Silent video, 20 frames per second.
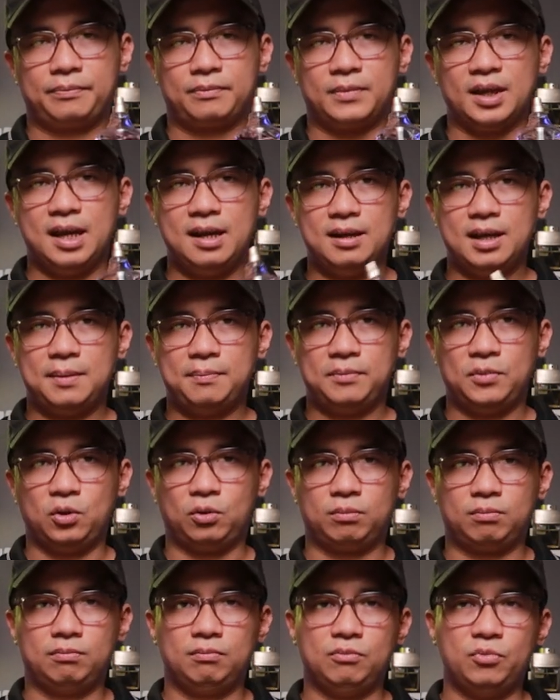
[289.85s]
đây là một
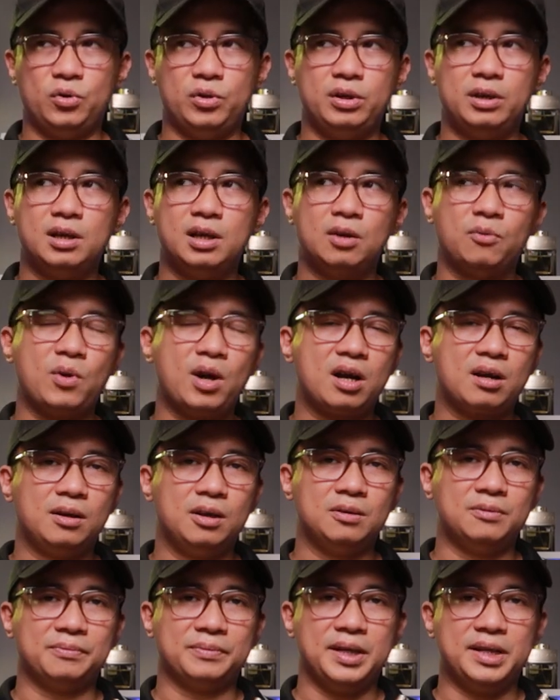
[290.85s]
mùi hương hoa
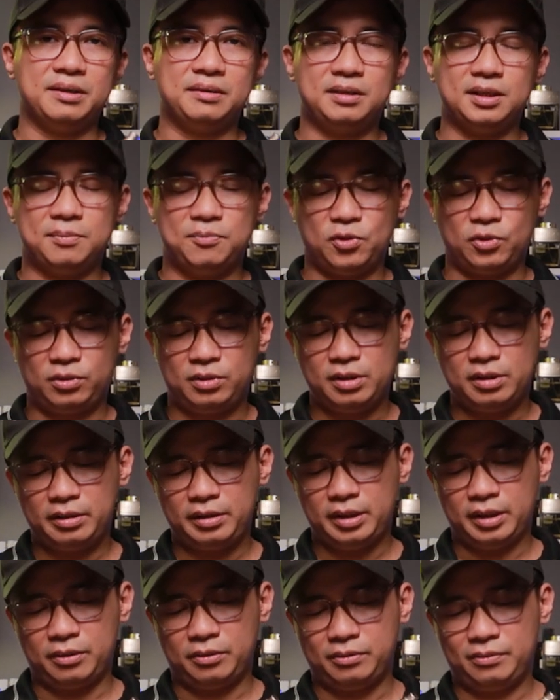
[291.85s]
hồng đến từ một thương
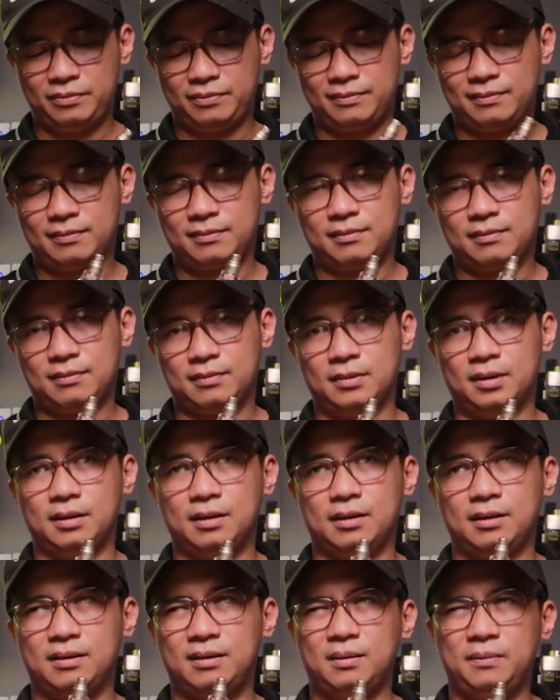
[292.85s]
hiệu uh,
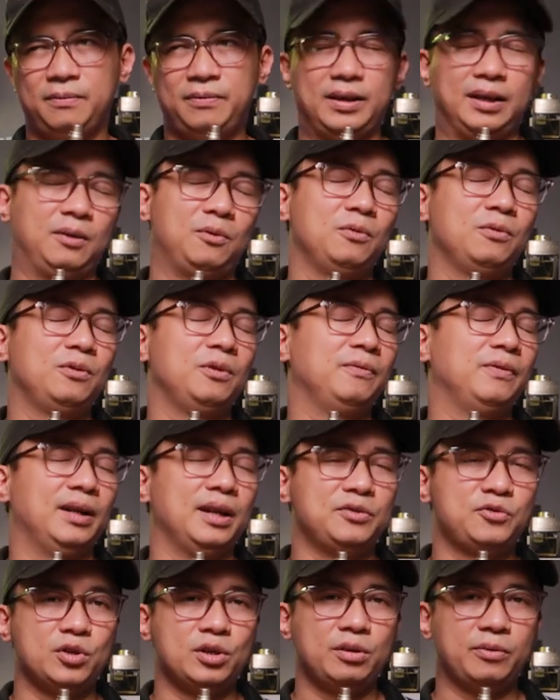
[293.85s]
không phải cũng không phải
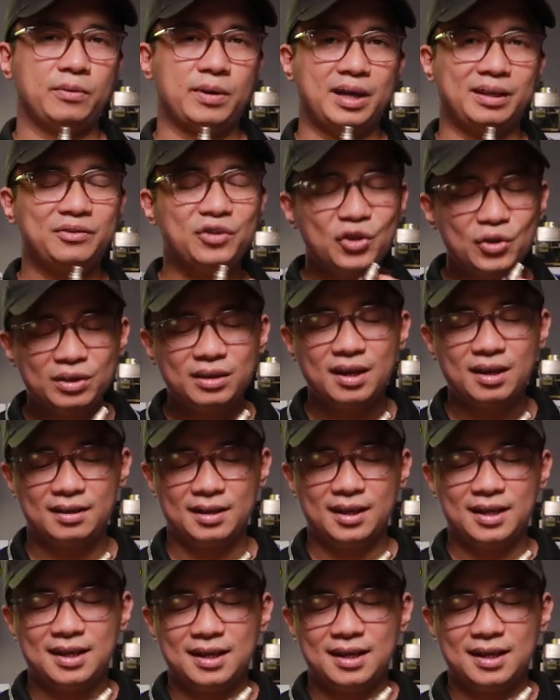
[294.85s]
là chuyên nước hoa tuy nhiên